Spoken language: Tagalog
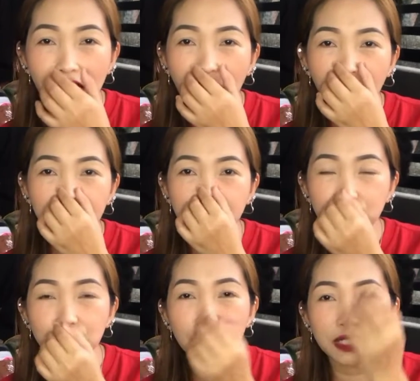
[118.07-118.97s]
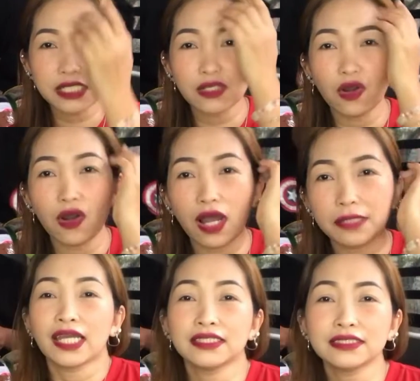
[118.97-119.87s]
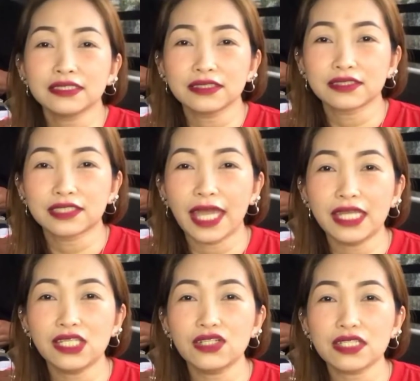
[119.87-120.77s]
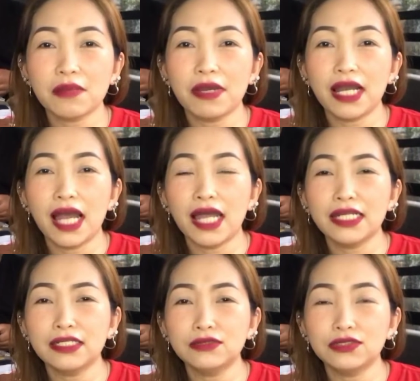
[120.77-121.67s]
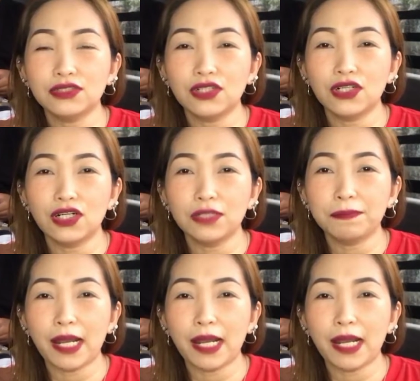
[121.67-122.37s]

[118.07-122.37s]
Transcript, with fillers: uh, viewers ko. And thank you sa mga nanonood